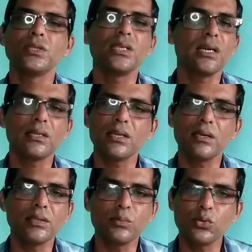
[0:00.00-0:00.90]
শিকার
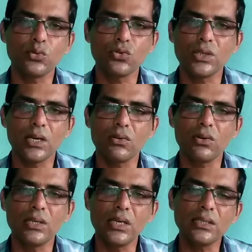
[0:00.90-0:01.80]
থেকে যে পশু শিকার
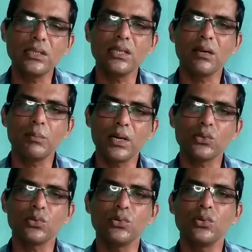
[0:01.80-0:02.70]
করে নিয়ে আসেন তার মাংস